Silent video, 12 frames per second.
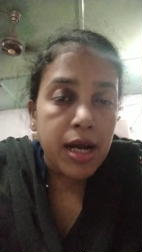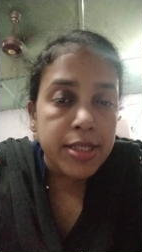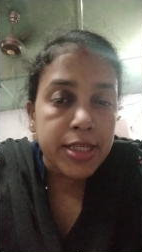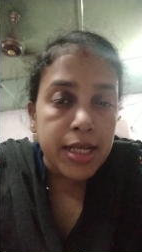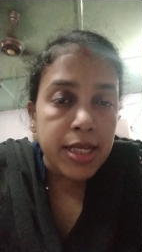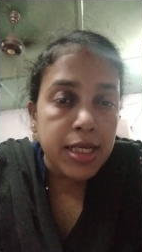
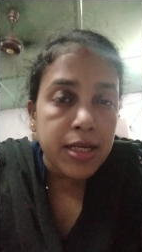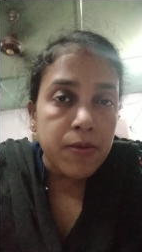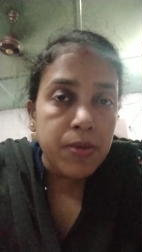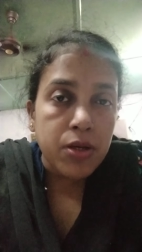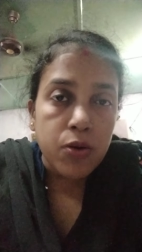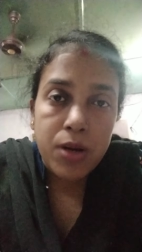अचानक
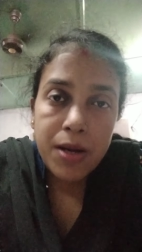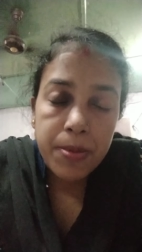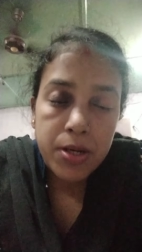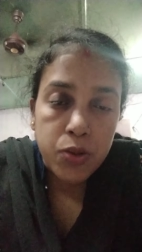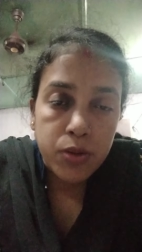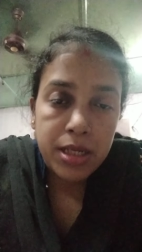कवि को वहां
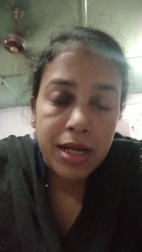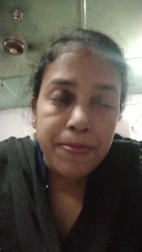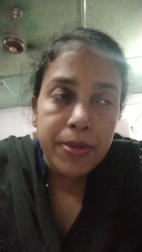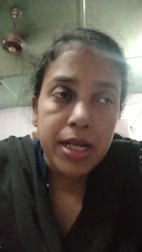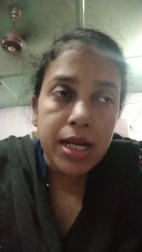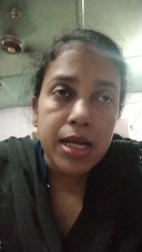पर रुकना
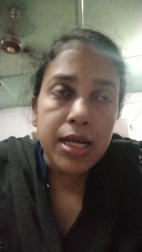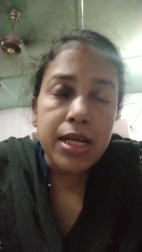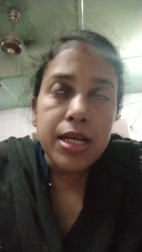पड़ा